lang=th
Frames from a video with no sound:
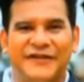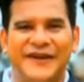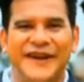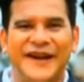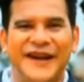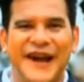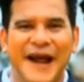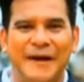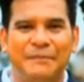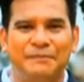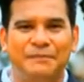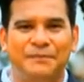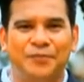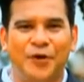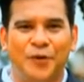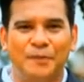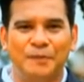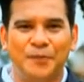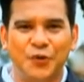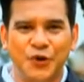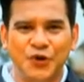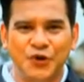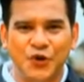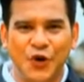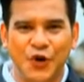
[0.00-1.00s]
สวัสดีครับ ผม
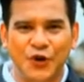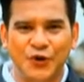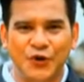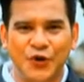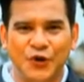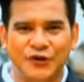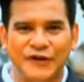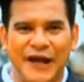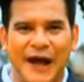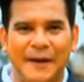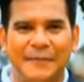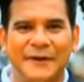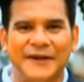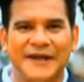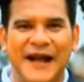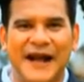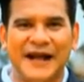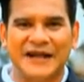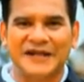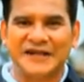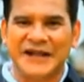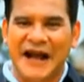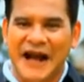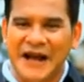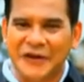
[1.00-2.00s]
พุทธชงโยธาพิทั
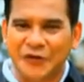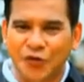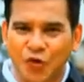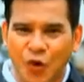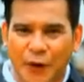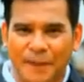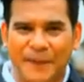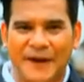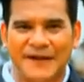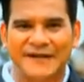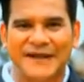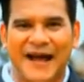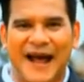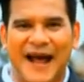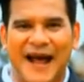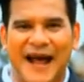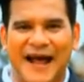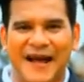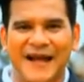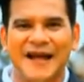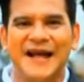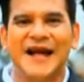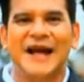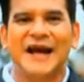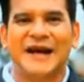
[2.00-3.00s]
กษ์สายตรวจภาษา
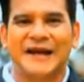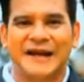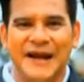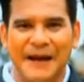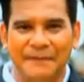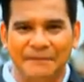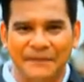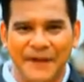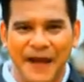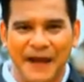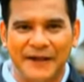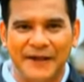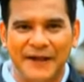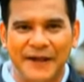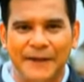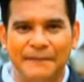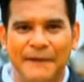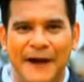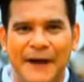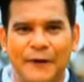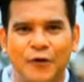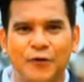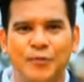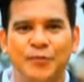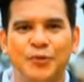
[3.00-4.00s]
รับหน้าที่
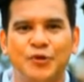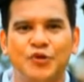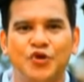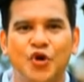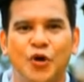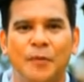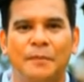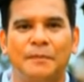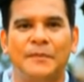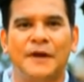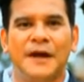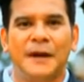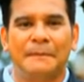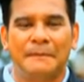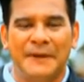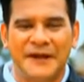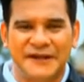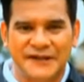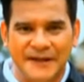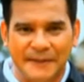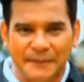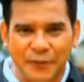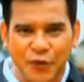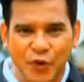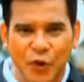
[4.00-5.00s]
พาคุณผู้ชมไป
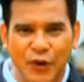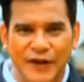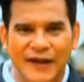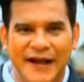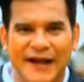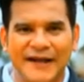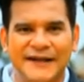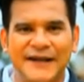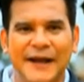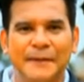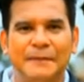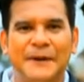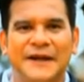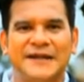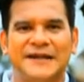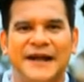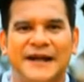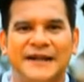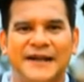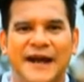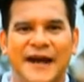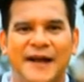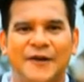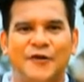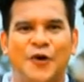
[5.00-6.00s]
สำรวจการใช้ภาษา
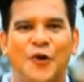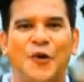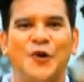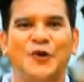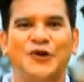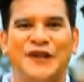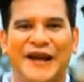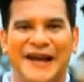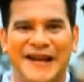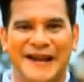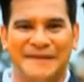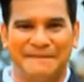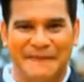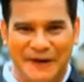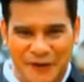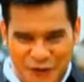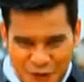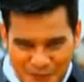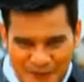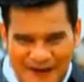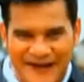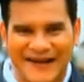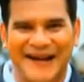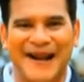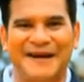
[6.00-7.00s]
ไทยของคนไทยในปัจ
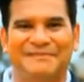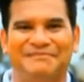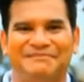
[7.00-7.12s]
จุบัน